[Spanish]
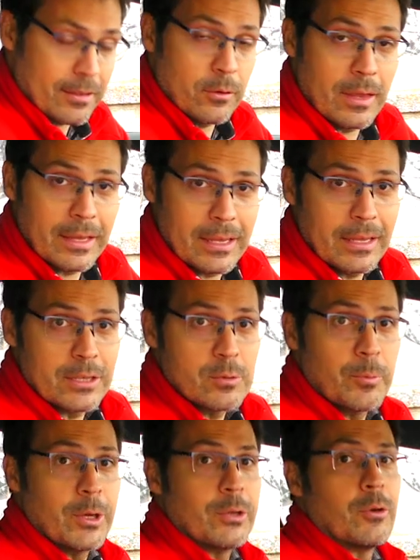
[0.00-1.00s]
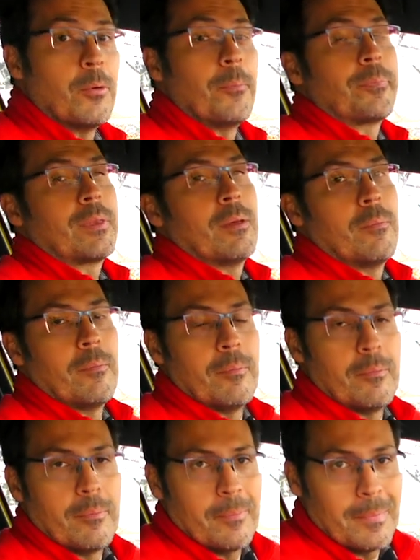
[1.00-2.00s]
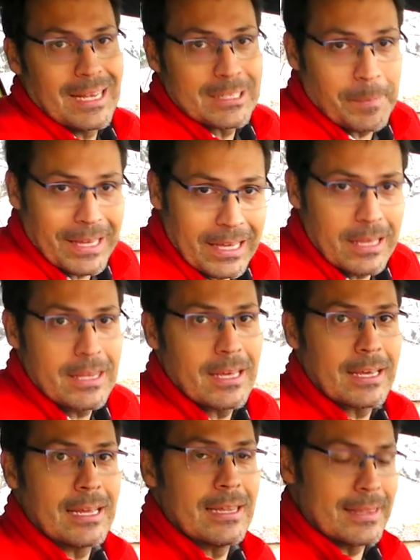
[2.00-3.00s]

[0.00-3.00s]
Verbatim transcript: zona de aquí que es un poquito más pequeña que el